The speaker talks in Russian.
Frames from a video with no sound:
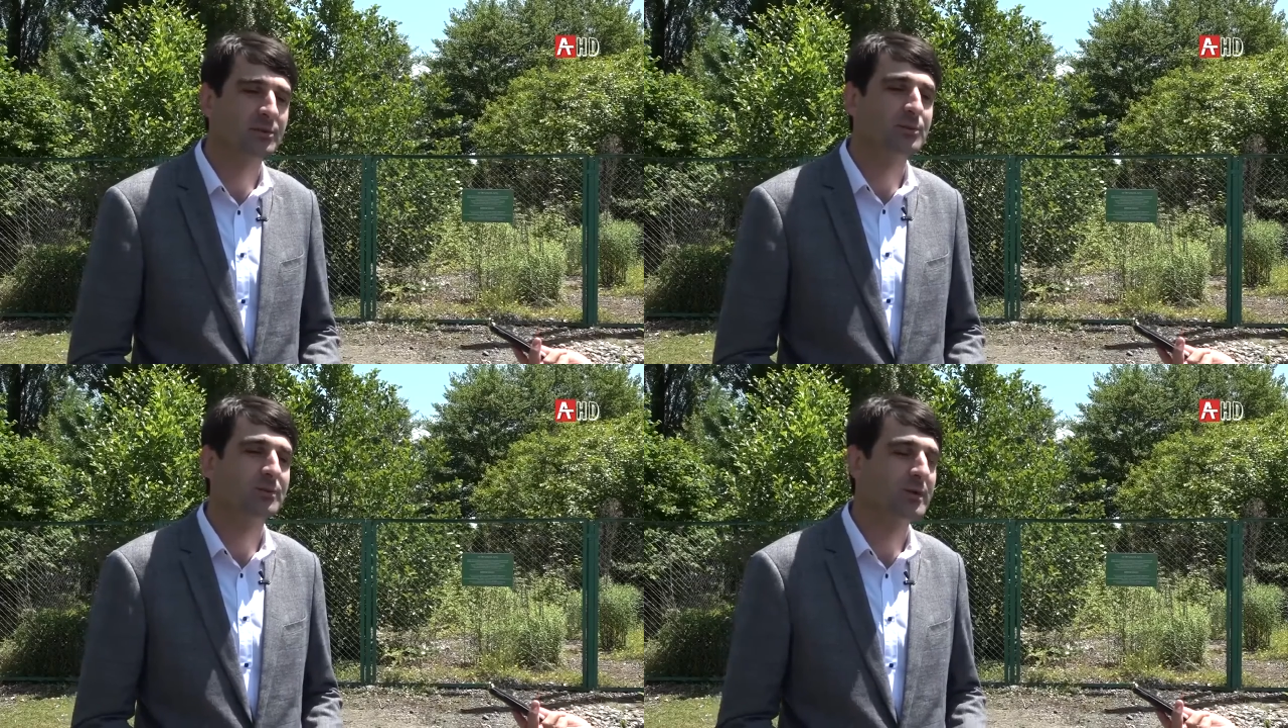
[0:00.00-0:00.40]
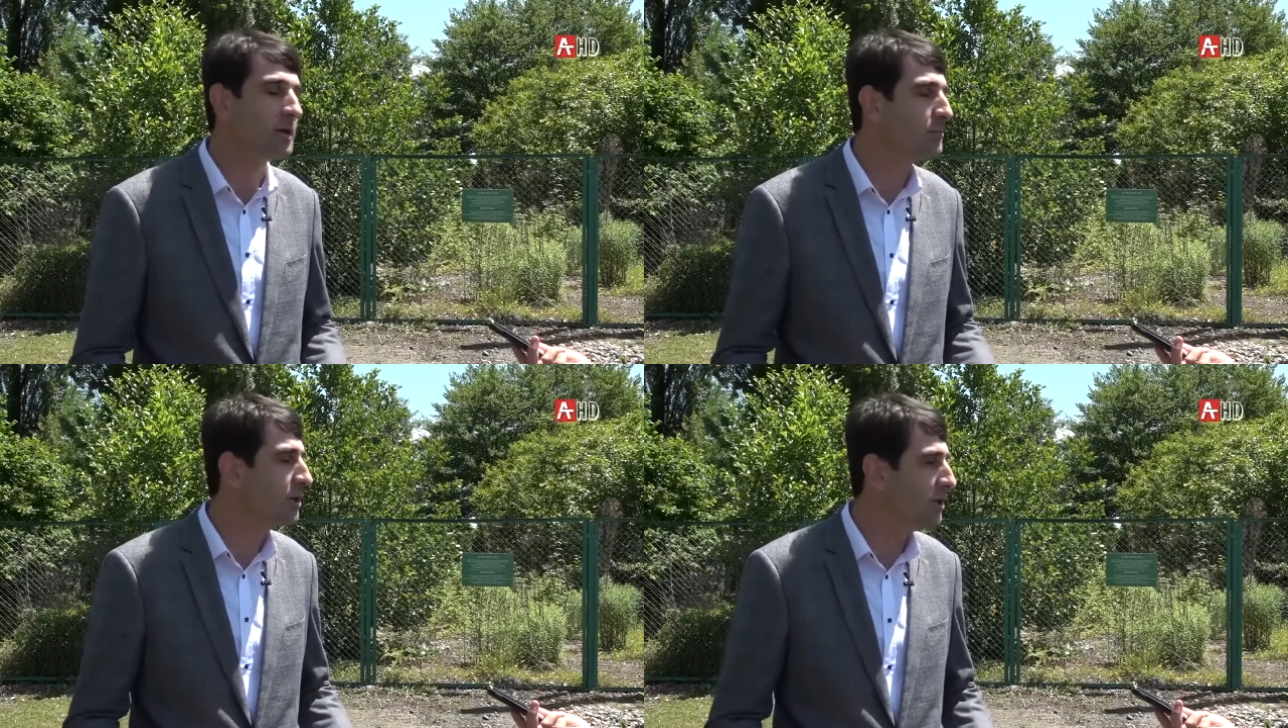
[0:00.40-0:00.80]
Ну,
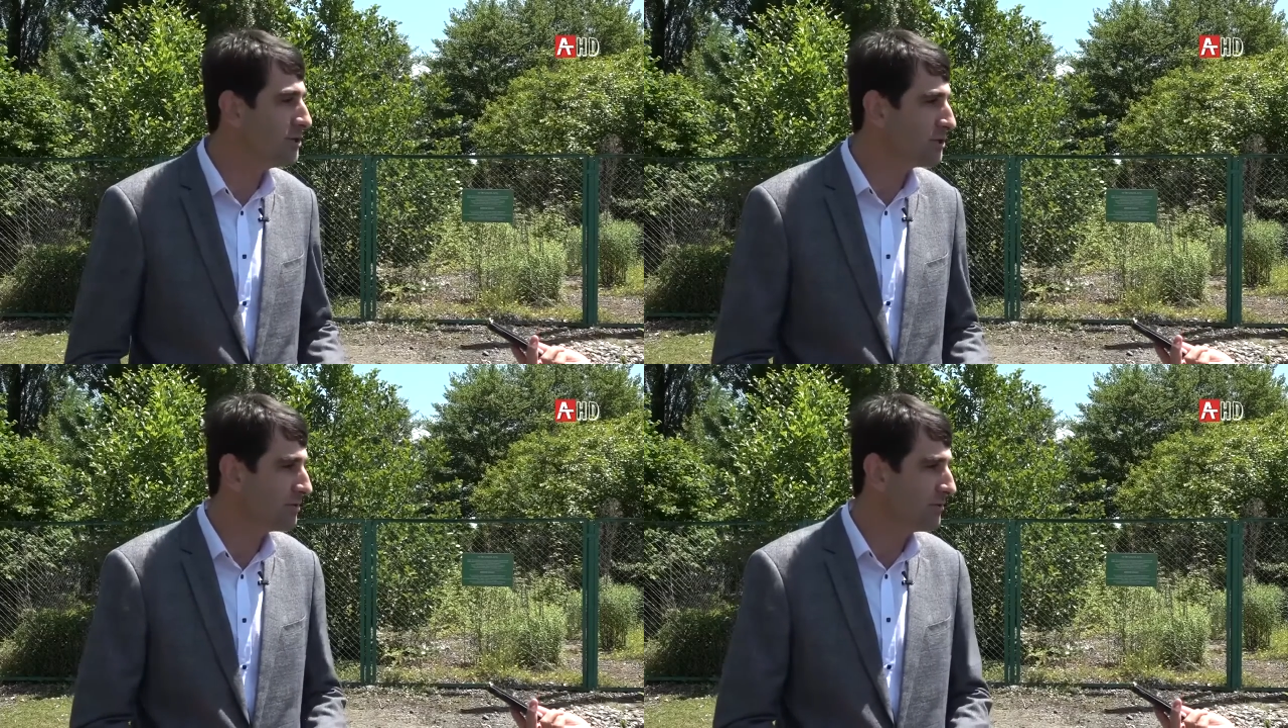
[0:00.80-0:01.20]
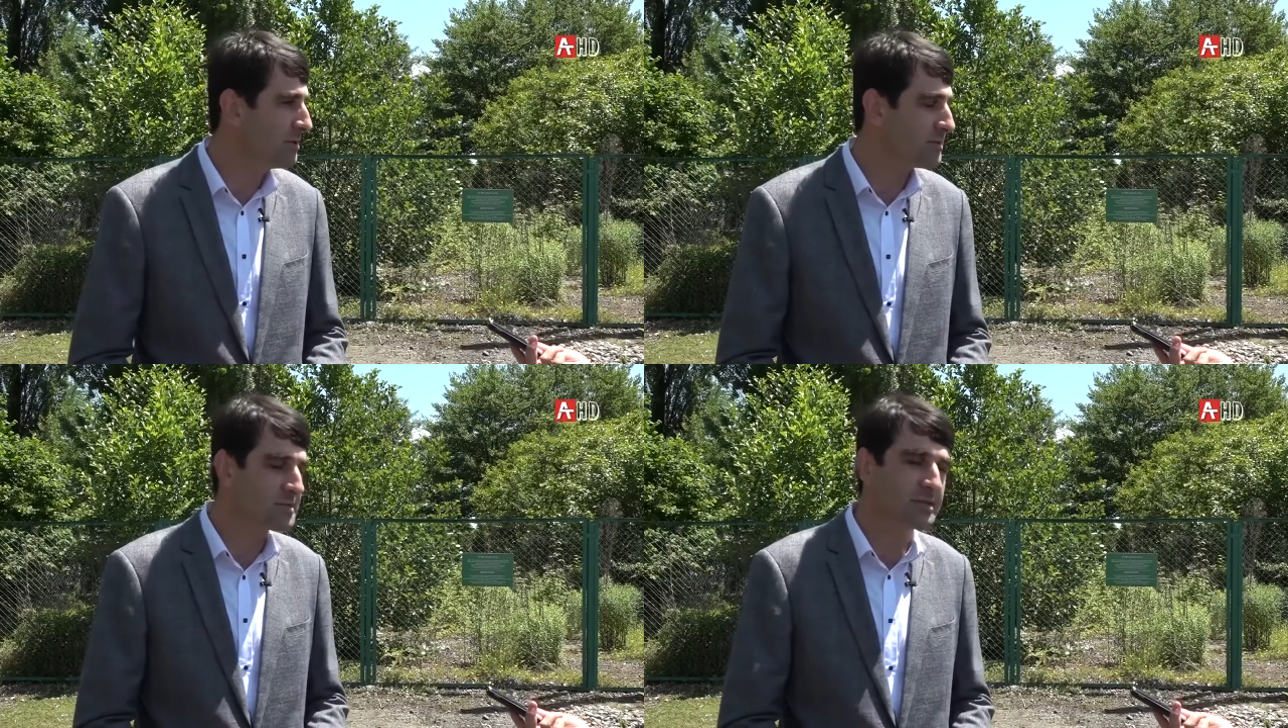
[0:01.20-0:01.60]
как мне лично
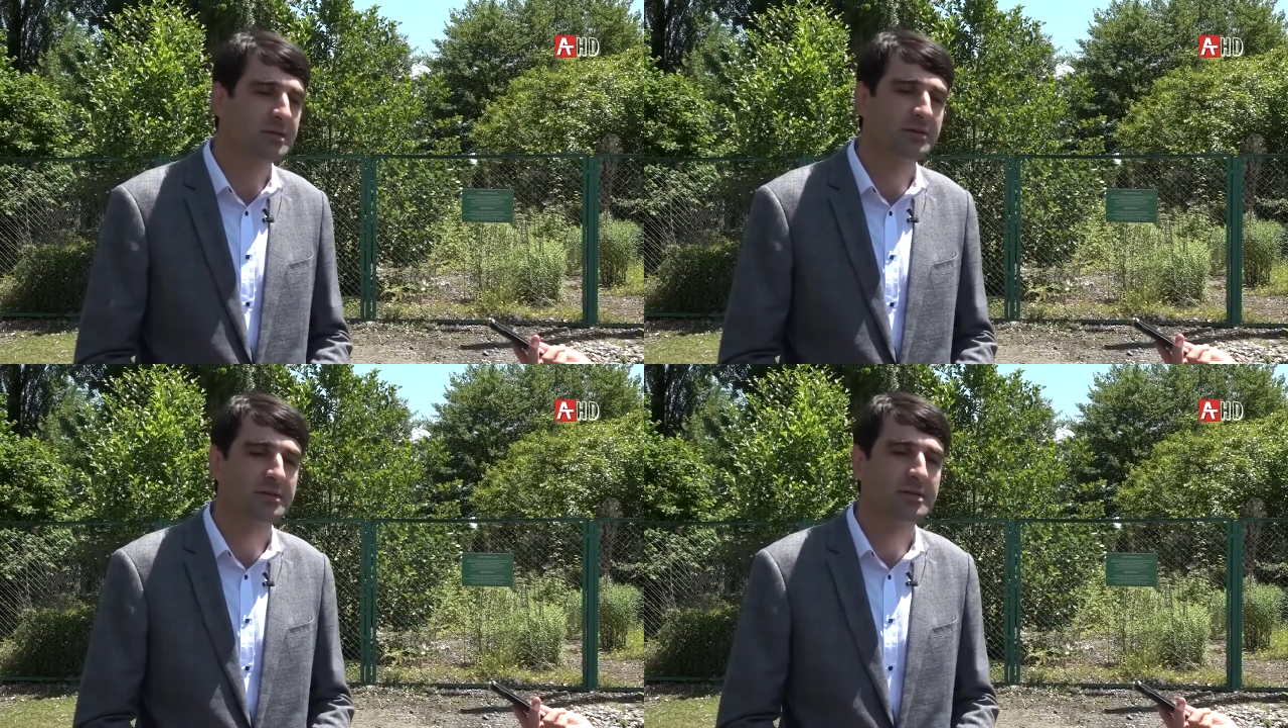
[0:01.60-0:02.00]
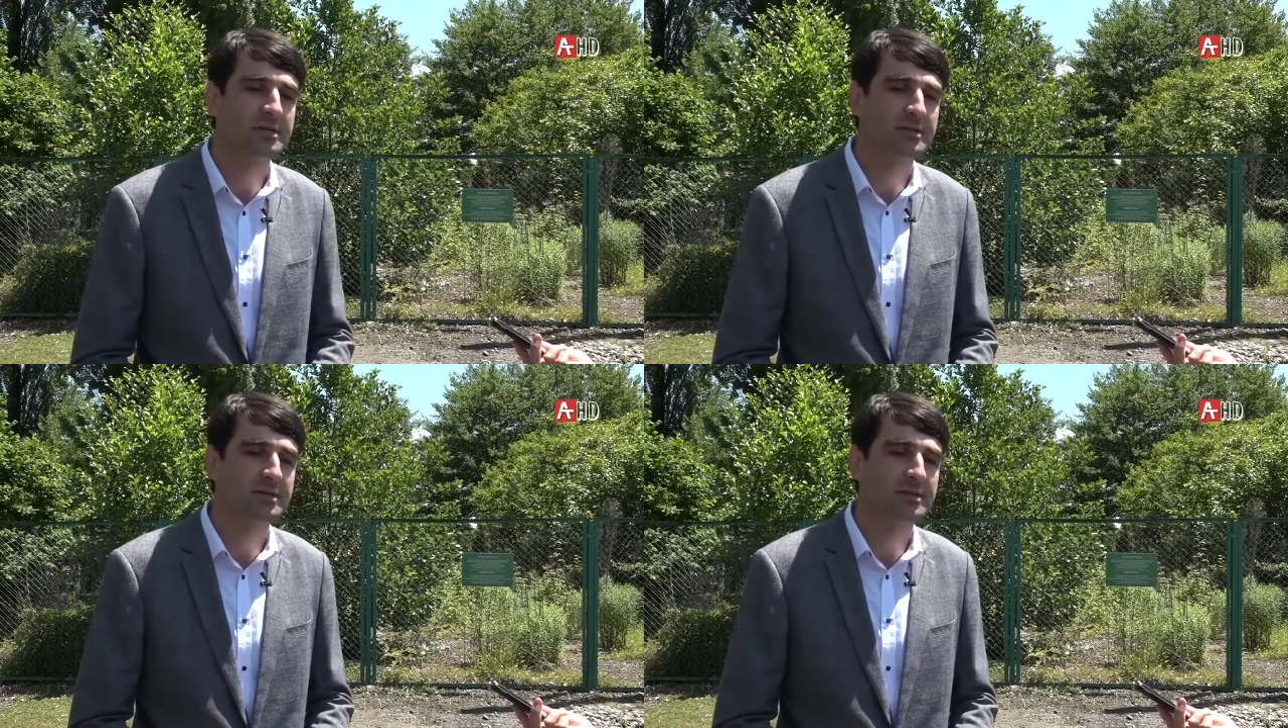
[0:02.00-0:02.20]
видится, наверное,